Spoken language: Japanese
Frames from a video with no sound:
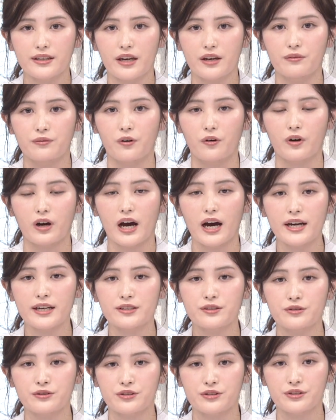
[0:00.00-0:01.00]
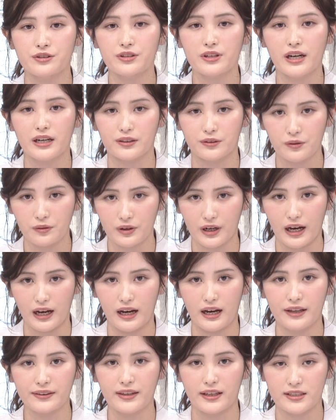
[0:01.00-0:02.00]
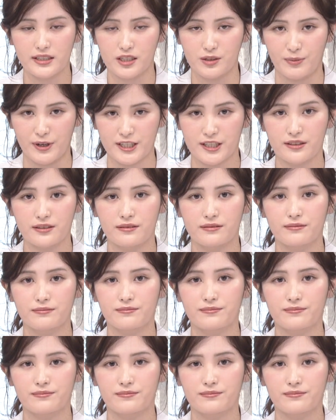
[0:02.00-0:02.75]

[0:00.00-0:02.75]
言を解除するかどうか判断します